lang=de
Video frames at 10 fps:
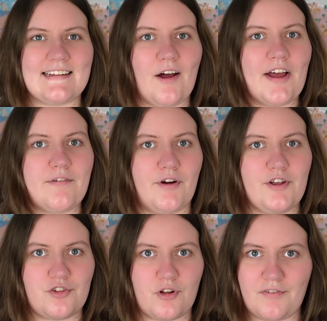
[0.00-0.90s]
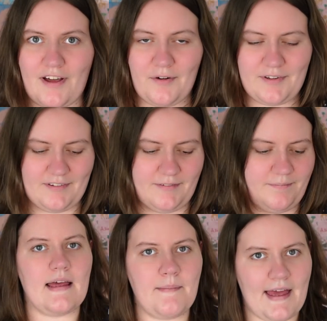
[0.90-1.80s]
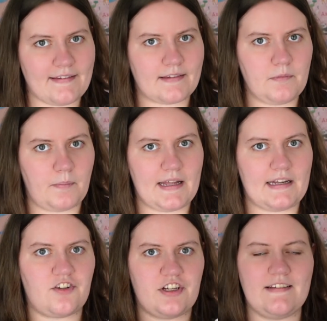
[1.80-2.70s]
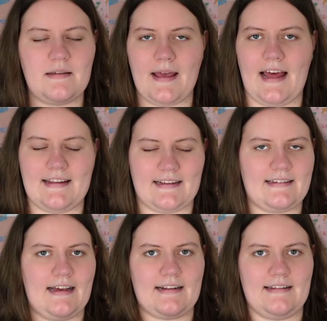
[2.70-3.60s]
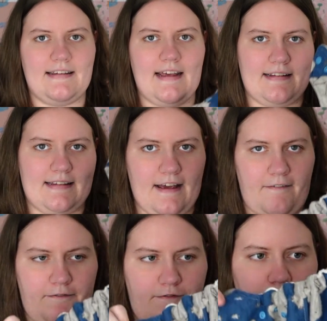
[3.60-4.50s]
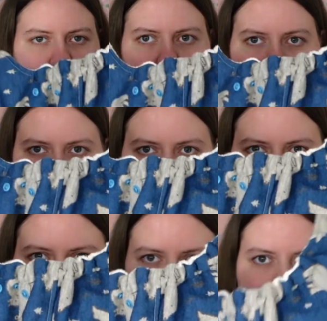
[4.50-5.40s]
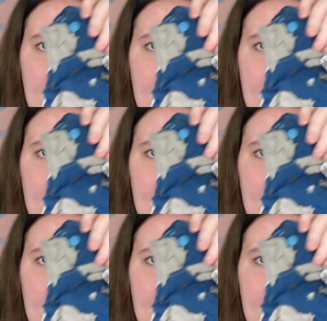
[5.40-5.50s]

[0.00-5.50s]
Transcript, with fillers: ist auch ein Wollstoff außen. Im ersten Moment erschien sie mir ehrlich gesagt sehr, sehr wuchtig.